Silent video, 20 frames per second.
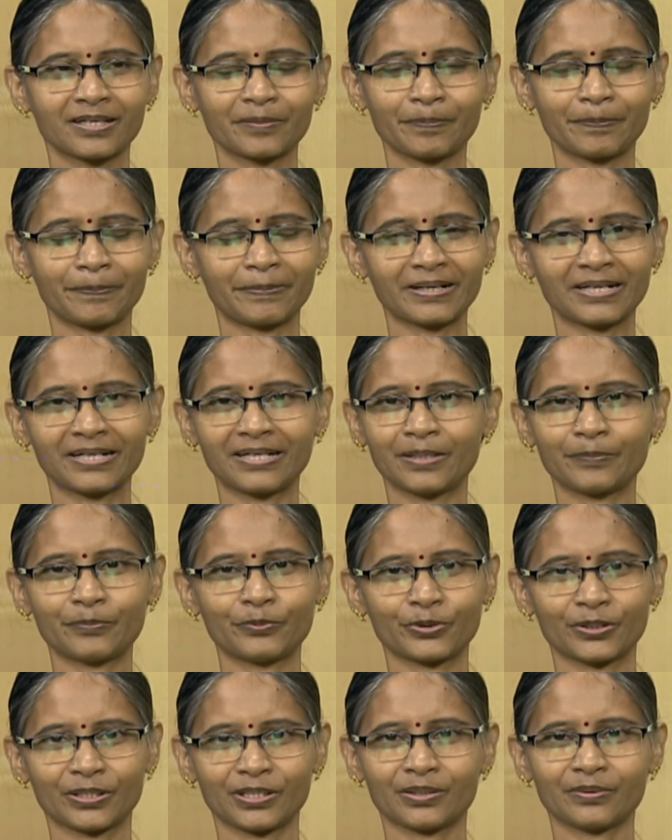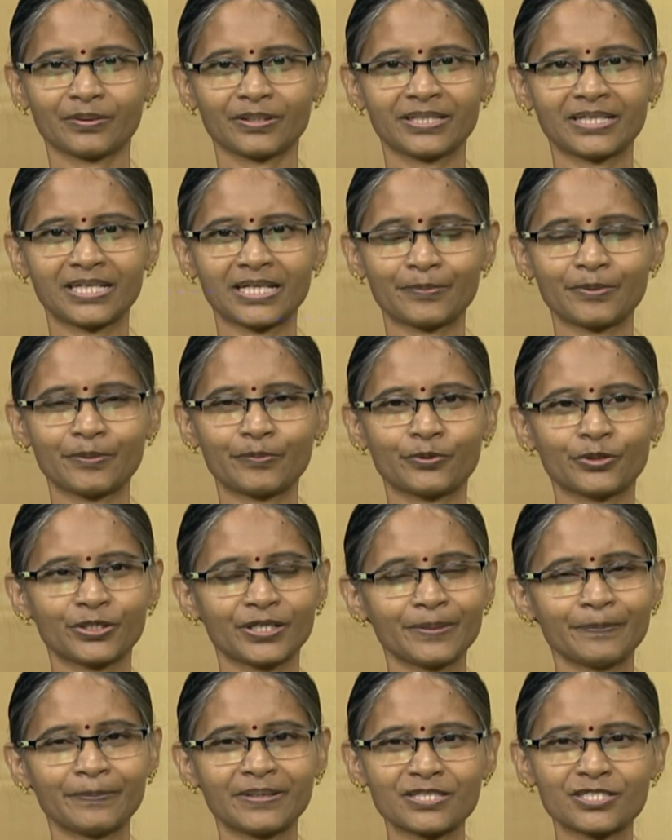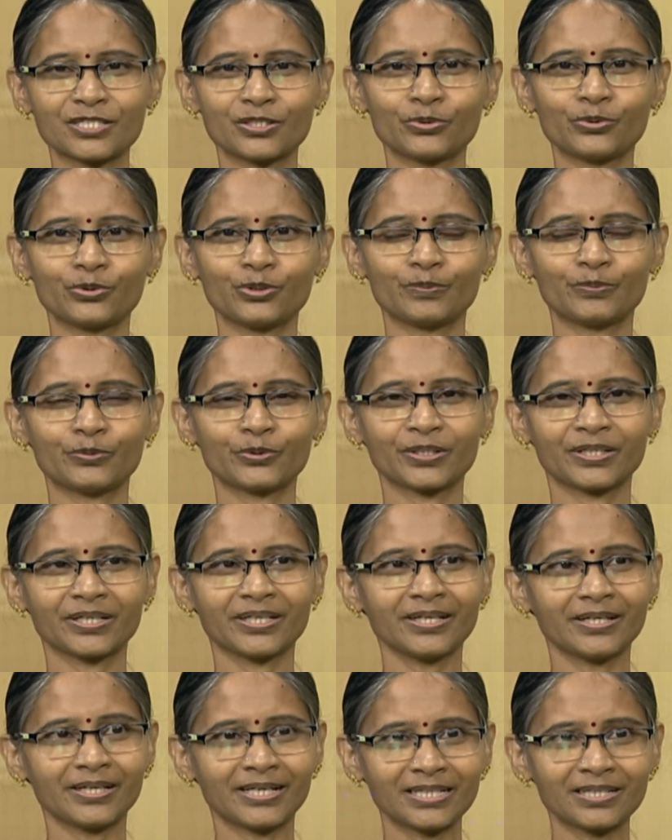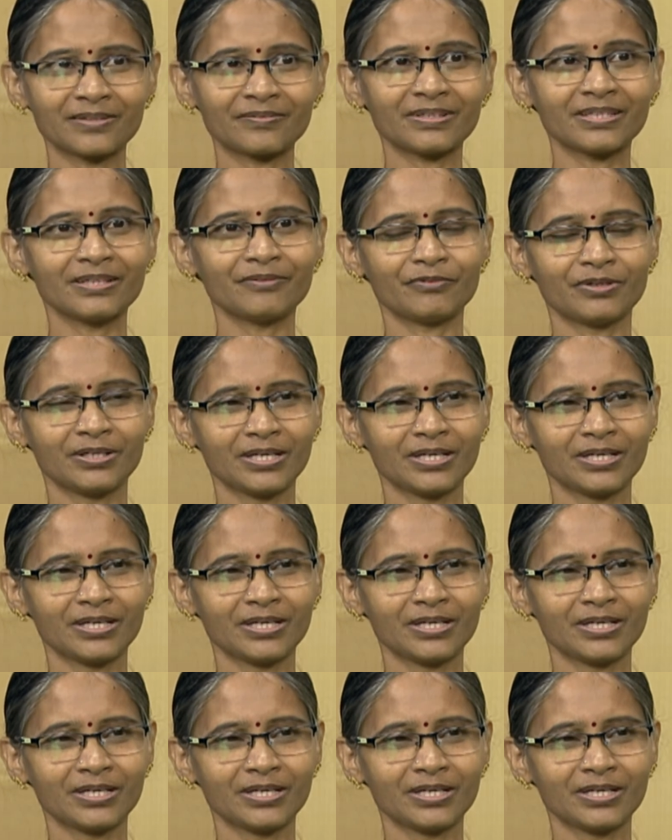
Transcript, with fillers: பட்டா போடலாம் இது எல்லாமே போட்டுட்டு மஞ்சத்தூள் போட்டுட்டு அதுக்கு வந்து